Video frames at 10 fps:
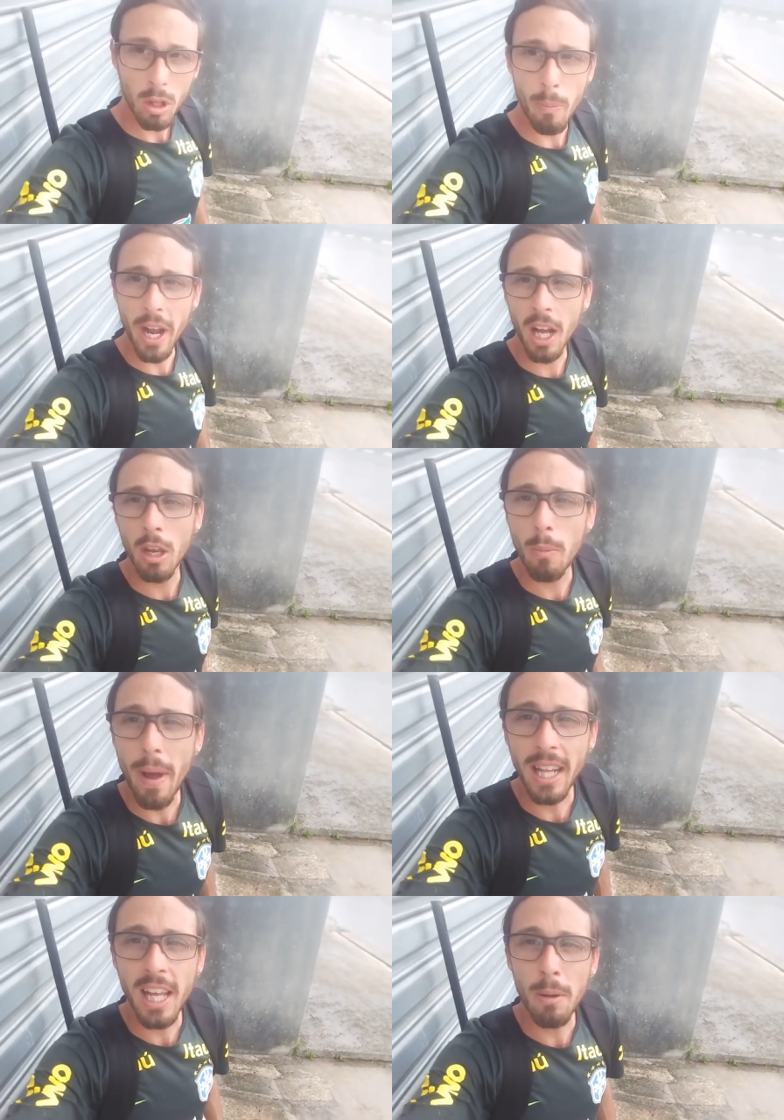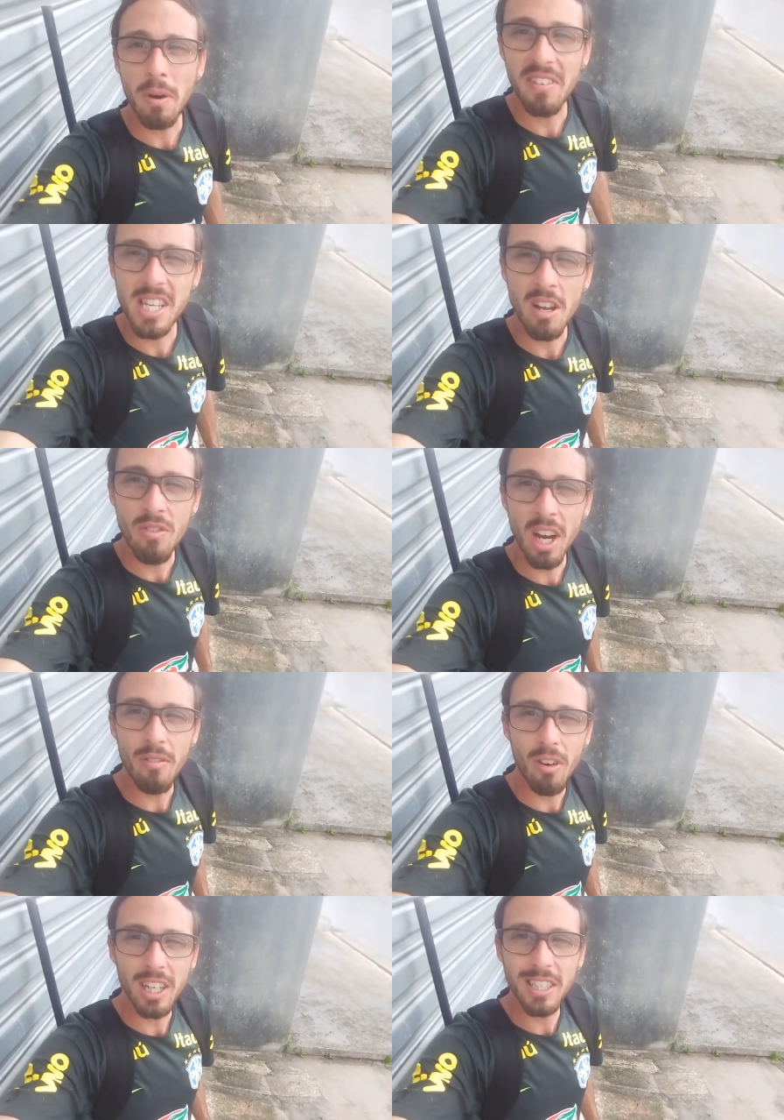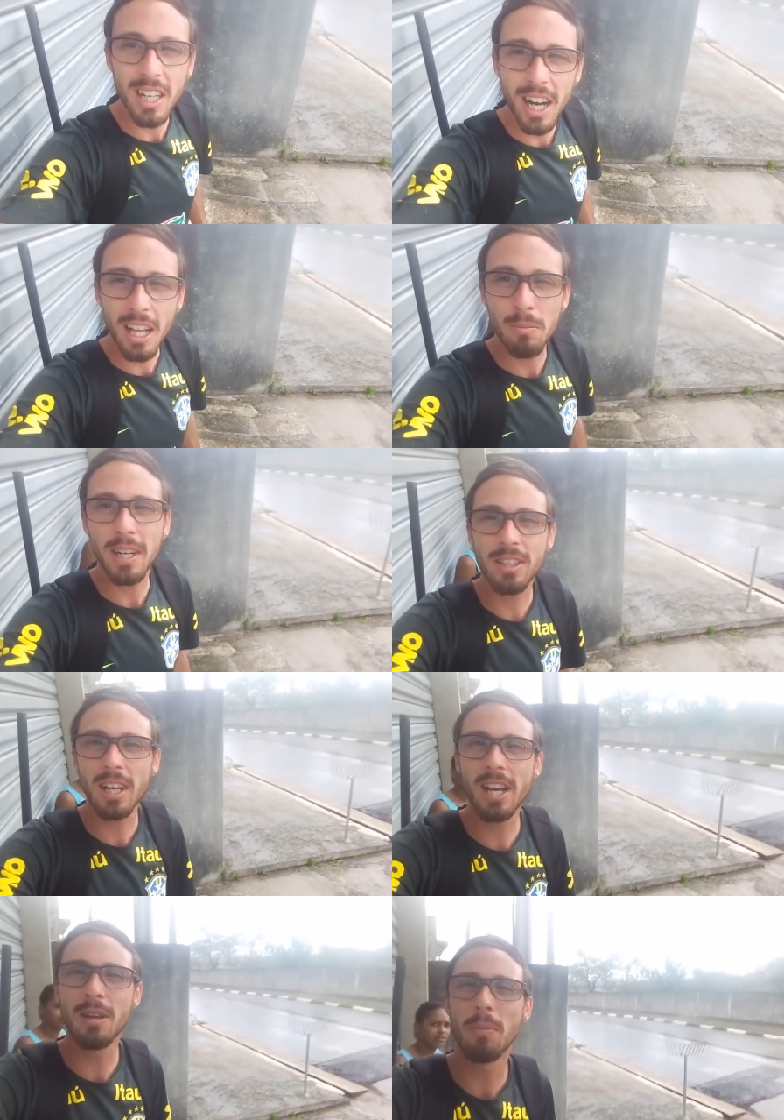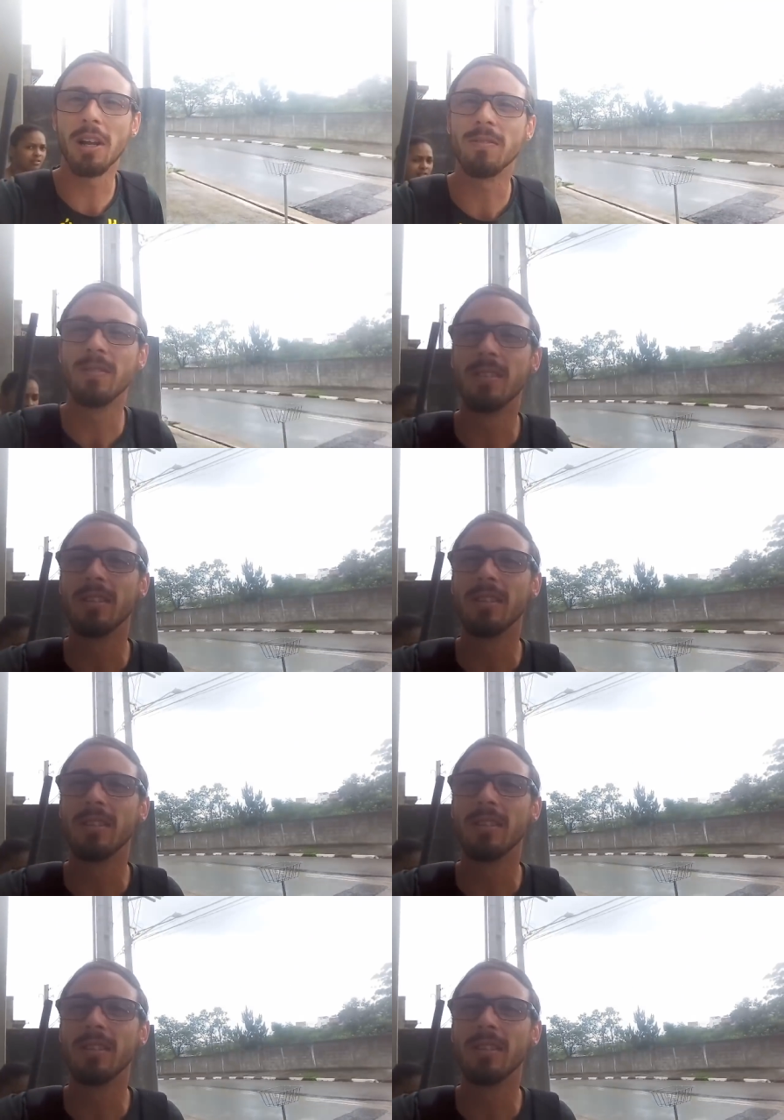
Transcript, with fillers: Tô pegando no pé dele pra ver se ele fica forte, tá ligado? Mas olha aí, mano.